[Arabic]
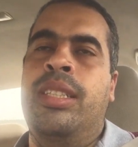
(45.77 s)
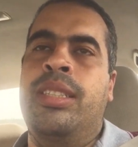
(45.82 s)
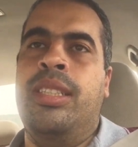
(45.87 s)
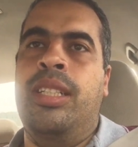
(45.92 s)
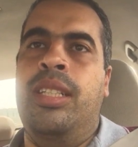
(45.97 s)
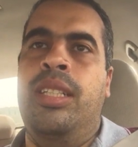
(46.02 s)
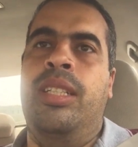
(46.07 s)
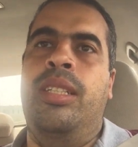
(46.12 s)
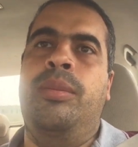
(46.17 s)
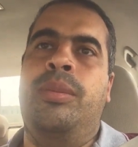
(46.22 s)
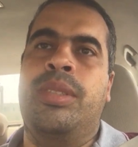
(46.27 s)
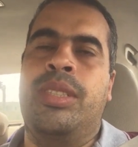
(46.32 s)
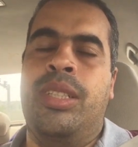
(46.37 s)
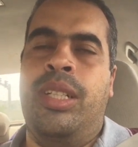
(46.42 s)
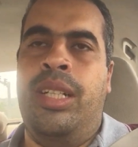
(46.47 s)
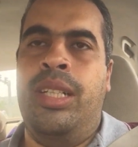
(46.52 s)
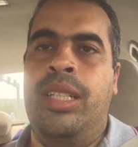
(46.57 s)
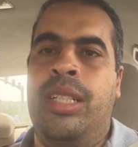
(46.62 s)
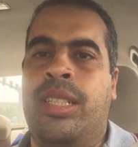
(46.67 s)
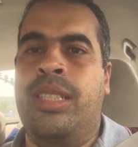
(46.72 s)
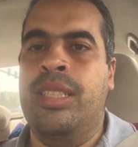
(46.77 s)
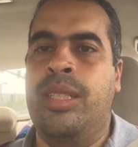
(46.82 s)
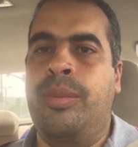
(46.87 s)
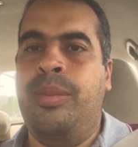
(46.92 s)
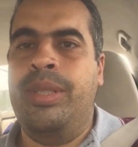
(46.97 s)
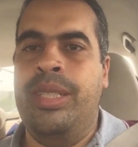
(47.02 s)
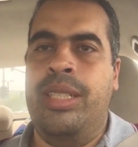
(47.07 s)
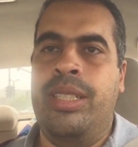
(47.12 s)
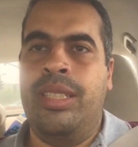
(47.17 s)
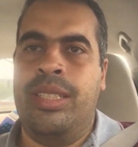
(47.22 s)
زي مسرحيه كده
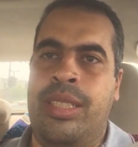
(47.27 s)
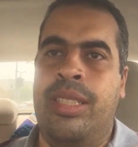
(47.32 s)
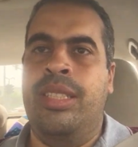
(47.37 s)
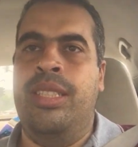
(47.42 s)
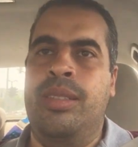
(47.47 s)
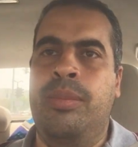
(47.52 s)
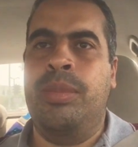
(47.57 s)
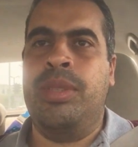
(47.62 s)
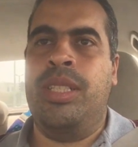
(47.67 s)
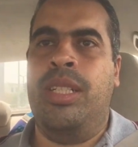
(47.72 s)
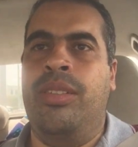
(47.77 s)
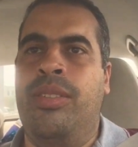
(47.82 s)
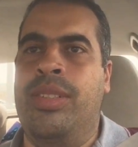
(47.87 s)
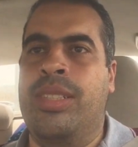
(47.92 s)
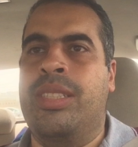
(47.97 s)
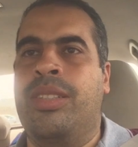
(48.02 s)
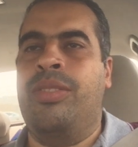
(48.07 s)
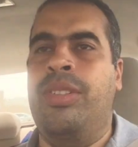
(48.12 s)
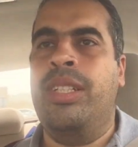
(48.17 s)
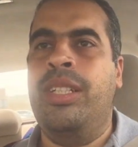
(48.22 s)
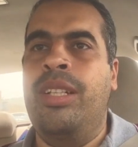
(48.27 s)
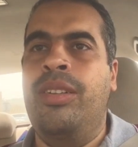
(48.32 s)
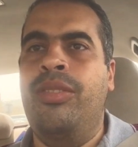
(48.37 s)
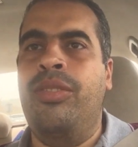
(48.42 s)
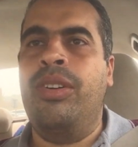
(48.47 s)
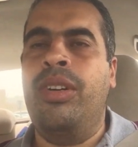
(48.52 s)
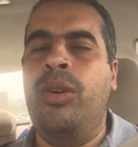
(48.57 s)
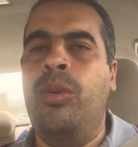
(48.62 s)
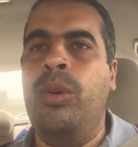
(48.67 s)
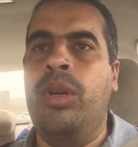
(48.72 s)
بين اتنين مسرحيه فلسفيه
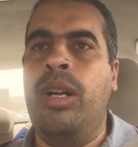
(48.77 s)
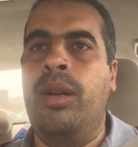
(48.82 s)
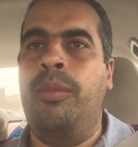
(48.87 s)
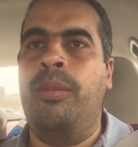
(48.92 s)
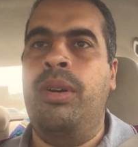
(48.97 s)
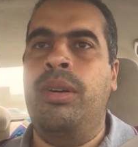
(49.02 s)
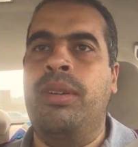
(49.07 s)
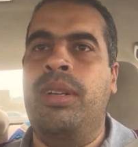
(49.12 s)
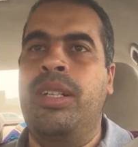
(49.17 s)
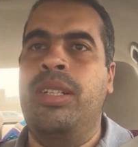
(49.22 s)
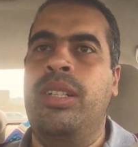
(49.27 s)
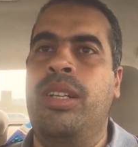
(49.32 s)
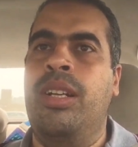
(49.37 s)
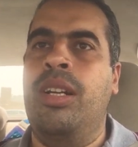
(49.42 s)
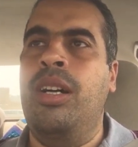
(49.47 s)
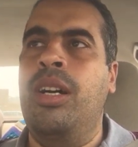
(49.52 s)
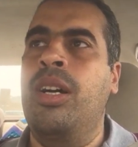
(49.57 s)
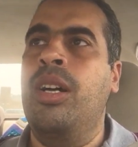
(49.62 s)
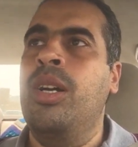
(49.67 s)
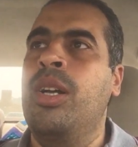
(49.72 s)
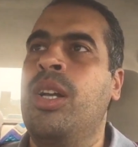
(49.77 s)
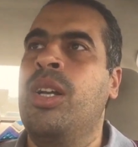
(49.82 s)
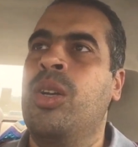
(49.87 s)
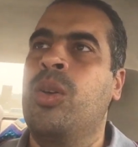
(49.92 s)
فهو راح مغيرها